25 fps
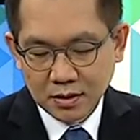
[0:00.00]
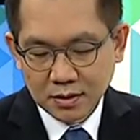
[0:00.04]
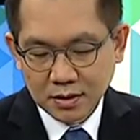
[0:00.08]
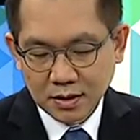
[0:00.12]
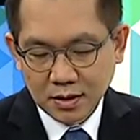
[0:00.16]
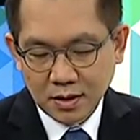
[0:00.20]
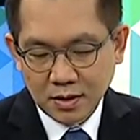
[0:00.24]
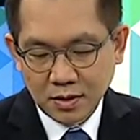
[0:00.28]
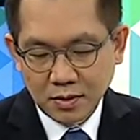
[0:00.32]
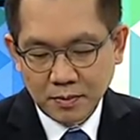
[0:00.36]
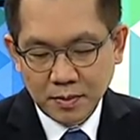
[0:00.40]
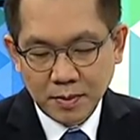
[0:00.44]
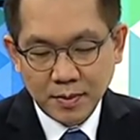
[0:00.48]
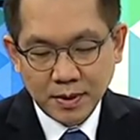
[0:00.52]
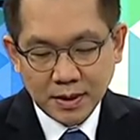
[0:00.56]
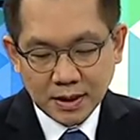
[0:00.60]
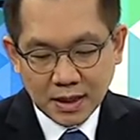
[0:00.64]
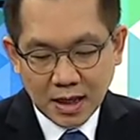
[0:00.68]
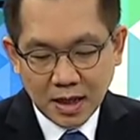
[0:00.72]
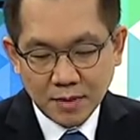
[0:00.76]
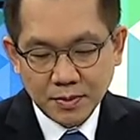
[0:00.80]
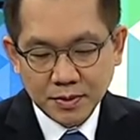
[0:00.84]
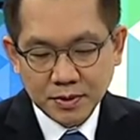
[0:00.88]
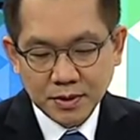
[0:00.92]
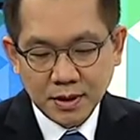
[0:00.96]
ติดลบประมาณ
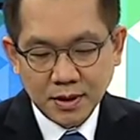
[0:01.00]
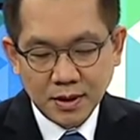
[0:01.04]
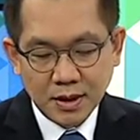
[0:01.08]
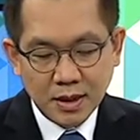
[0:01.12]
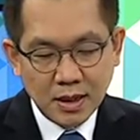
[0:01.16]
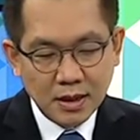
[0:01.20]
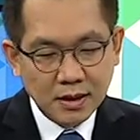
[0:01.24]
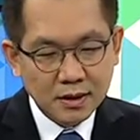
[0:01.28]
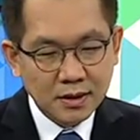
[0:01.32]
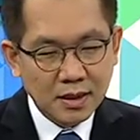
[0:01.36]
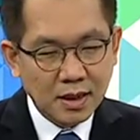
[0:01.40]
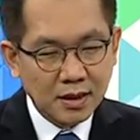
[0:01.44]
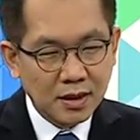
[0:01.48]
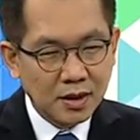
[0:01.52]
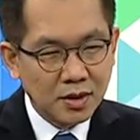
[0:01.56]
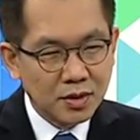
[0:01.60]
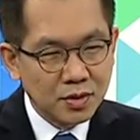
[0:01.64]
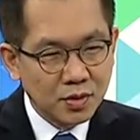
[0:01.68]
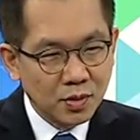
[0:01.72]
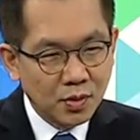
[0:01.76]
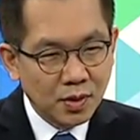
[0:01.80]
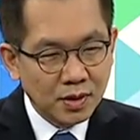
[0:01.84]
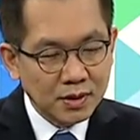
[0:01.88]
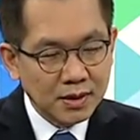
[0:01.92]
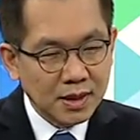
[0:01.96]
9% แต่ใน
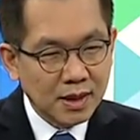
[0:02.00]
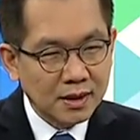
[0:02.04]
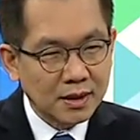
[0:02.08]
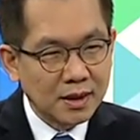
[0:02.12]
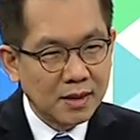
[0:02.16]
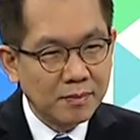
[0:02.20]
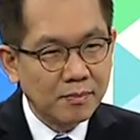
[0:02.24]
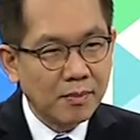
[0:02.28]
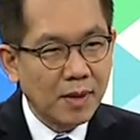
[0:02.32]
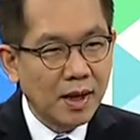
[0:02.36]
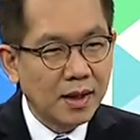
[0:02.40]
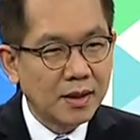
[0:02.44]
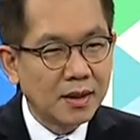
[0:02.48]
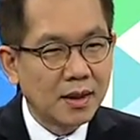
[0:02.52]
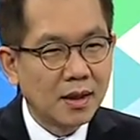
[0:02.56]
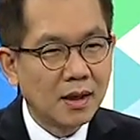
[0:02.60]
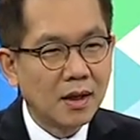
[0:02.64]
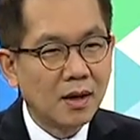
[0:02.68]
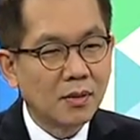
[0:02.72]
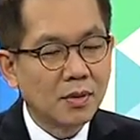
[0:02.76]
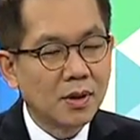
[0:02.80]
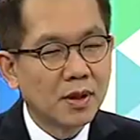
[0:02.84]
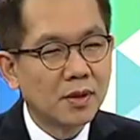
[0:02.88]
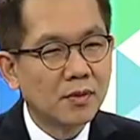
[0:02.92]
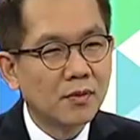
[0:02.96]
ช่วงจากนี้ไปเนี่ย
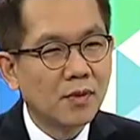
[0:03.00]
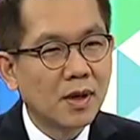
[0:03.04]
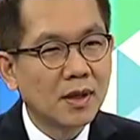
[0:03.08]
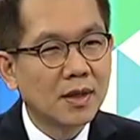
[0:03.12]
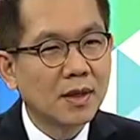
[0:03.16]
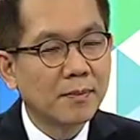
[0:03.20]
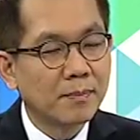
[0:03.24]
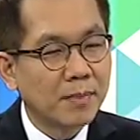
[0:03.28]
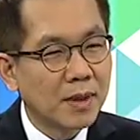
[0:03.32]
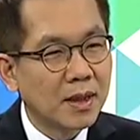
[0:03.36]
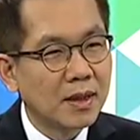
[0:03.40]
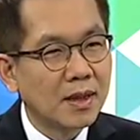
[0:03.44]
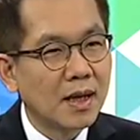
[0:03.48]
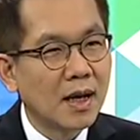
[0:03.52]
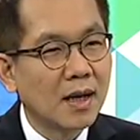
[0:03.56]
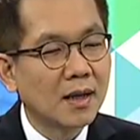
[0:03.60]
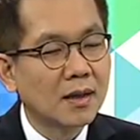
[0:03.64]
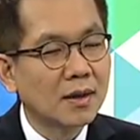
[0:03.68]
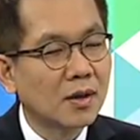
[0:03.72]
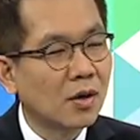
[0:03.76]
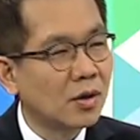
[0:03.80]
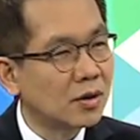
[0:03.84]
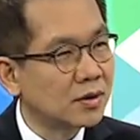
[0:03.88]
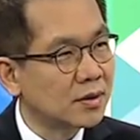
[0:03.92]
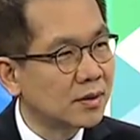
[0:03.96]
เราคิดว่าในปีหน้า
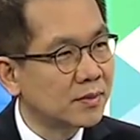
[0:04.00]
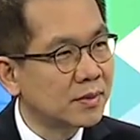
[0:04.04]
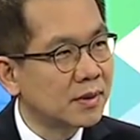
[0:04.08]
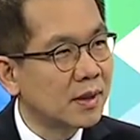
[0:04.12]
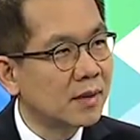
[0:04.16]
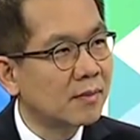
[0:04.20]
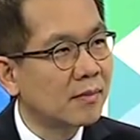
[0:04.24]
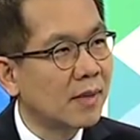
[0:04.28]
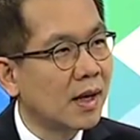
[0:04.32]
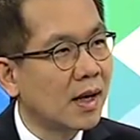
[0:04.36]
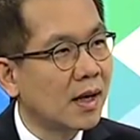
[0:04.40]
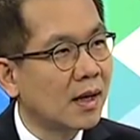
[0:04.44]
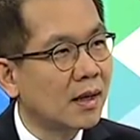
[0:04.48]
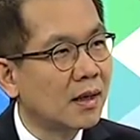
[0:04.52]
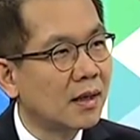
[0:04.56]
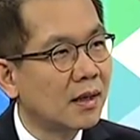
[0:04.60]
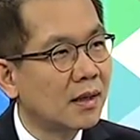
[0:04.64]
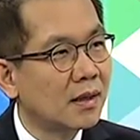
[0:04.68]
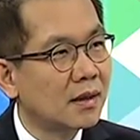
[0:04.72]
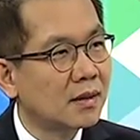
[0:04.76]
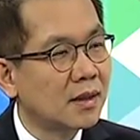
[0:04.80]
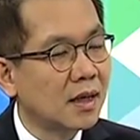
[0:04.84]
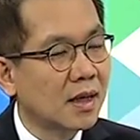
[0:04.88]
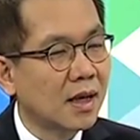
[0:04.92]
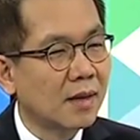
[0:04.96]
คอนซัมชันมา
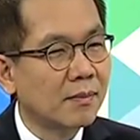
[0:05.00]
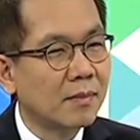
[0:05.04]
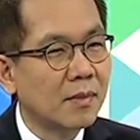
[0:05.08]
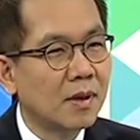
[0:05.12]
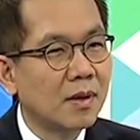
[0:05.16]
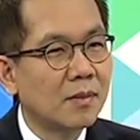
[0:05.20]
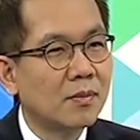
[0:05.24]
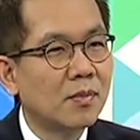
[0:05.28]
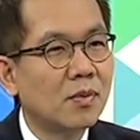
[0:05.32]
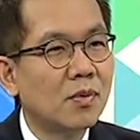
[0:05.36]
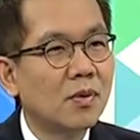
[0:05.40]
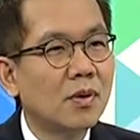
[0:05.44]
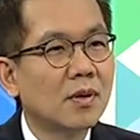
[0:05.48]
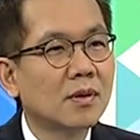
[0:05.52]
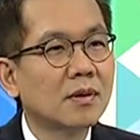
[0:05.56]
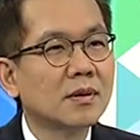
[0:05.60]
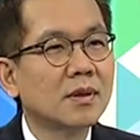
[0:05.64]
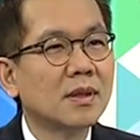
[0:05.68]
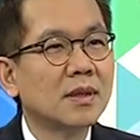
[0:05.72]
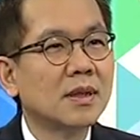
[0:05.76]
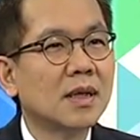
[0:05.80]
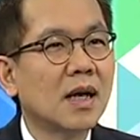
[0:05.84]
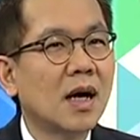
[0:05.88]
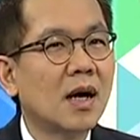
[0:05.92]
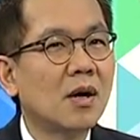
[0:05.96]
นะครับพวก
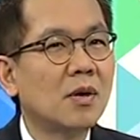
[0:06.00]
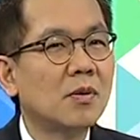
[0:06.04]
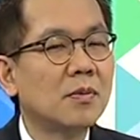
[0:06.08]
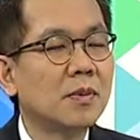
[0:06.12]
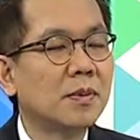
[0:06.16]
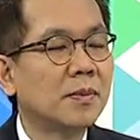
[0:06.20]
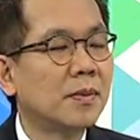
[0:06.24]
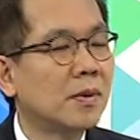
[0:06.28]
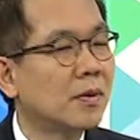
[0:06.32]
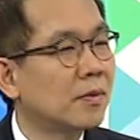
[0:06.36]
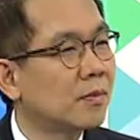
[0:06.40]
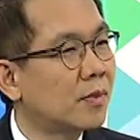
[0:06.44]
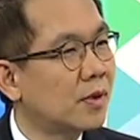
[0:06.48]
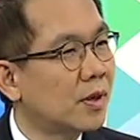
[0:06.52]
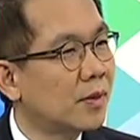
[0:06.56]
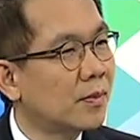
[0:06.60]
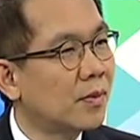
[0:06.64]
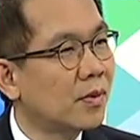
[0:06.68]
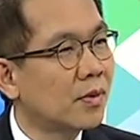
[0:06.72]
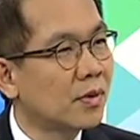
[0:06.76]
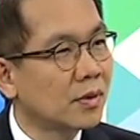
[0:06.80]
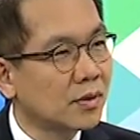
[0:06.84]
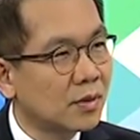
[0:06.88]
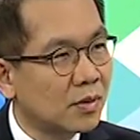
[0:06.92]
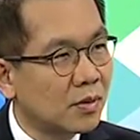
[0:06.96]
สินค้าอุปโภคบริโภ
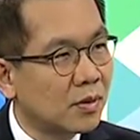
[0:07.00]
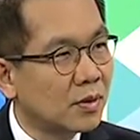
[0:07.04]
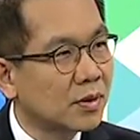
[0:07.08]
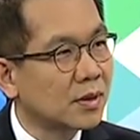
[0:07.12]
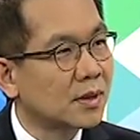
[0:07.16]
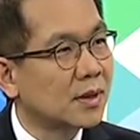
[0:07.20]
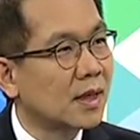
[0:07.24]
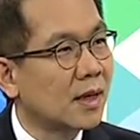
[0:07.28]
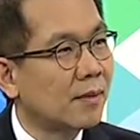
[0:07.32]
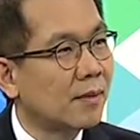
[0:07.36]
คก็ต้องโฆษณา